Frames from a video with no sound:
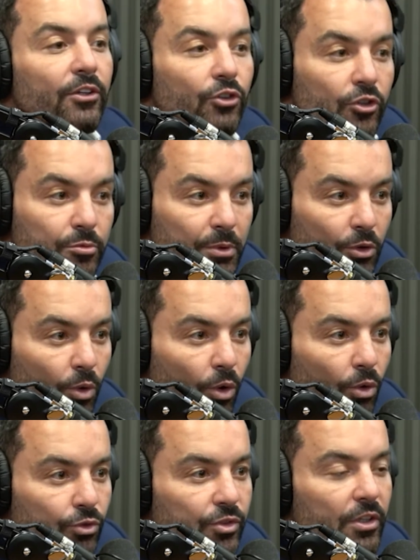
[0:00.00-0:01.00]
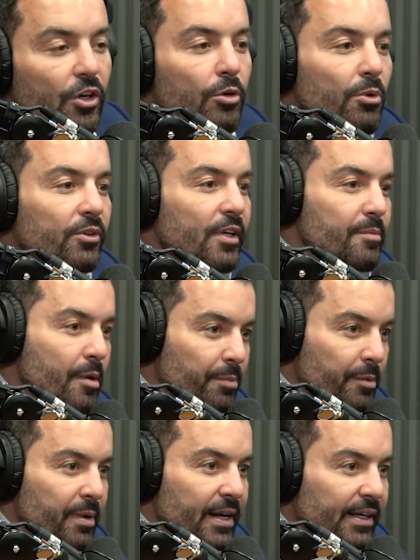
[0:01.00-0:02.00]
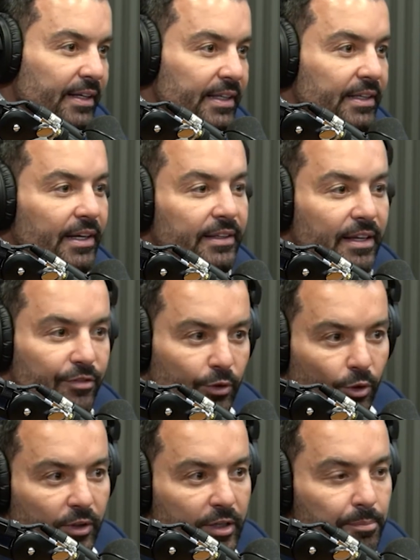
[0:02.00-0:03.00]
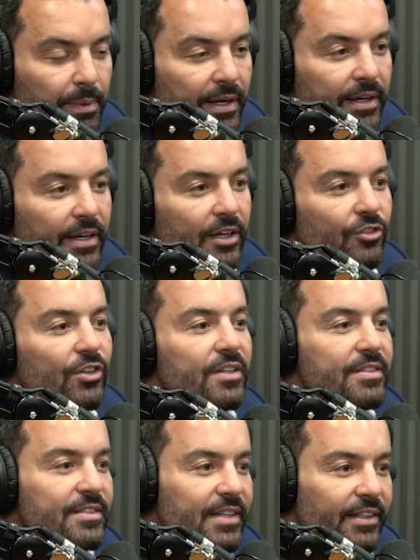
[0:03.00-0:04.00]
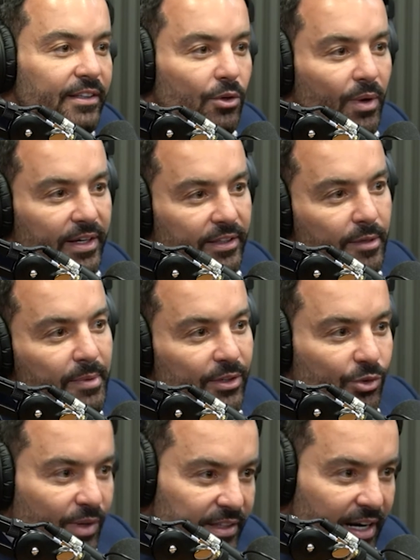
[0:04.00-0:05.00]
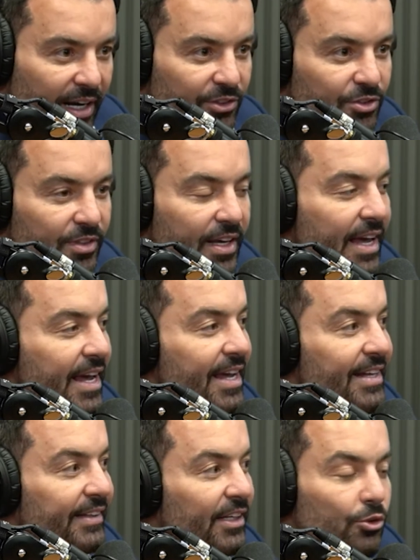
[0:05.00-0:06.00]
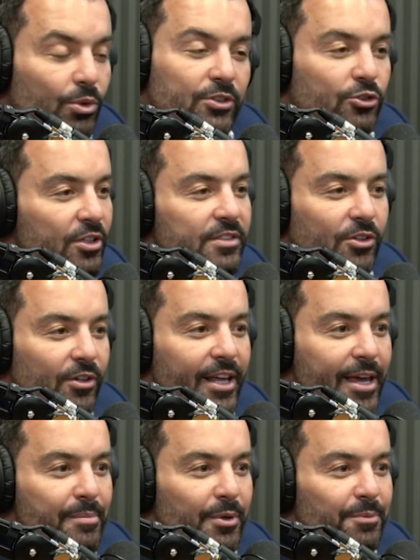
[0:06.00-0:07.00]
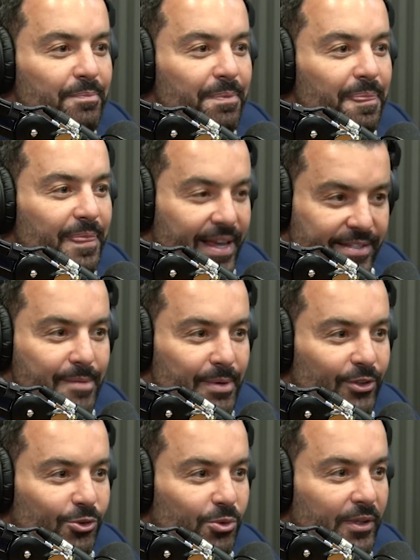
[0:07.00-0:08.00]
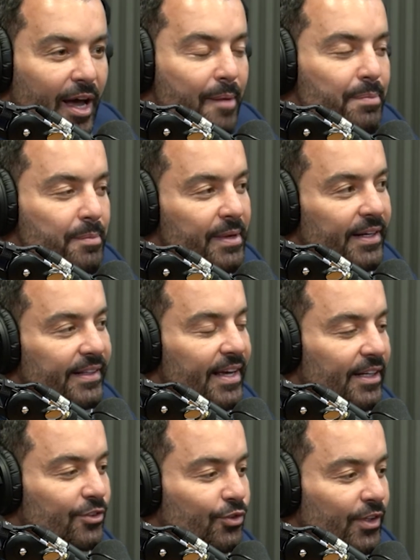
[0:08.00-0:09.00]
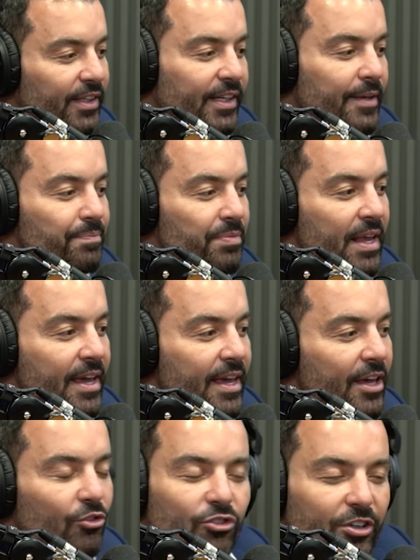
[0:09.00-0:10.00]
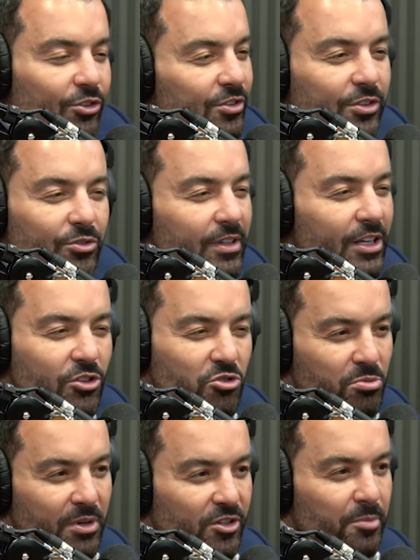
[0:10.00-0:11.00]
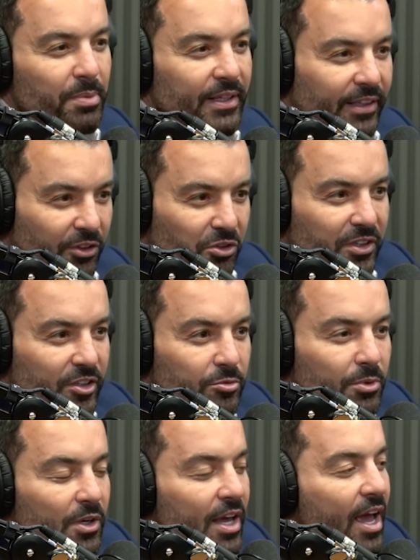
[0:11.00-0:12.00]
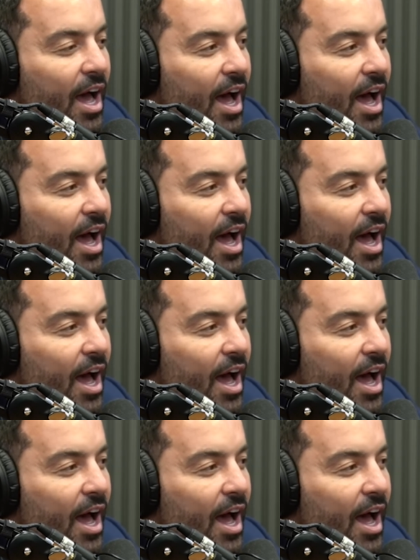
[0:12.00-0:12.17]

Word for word: Em 2011, eu montei minha primeira clínica na Vila Olímpia, que tinha 140 metros quadrados. Tem duas coisas que eu lembro dessa abertura. A primeira delas foi que eu não tinha noção nenhuma de empreendedorismo.